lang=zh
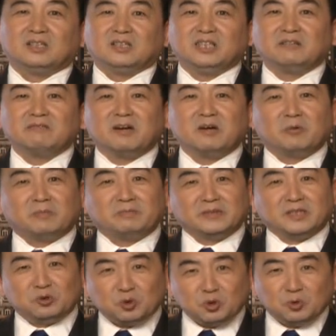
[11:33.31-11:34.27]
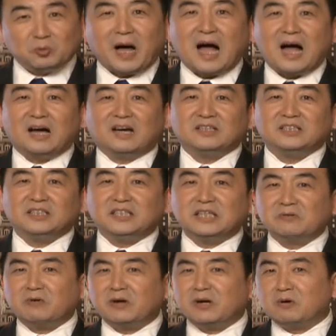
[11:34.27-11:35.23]
因为我们的惧怕。
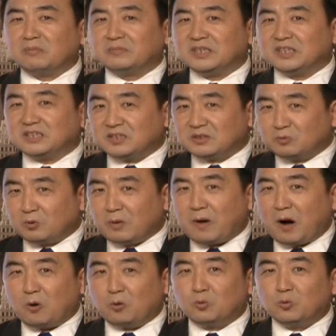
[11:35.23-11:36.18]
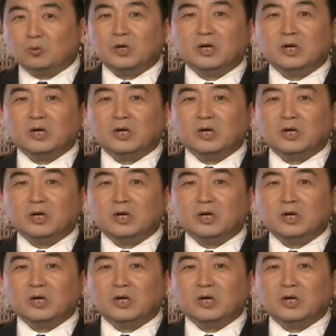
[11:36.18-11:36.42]
因为我们的自我保护，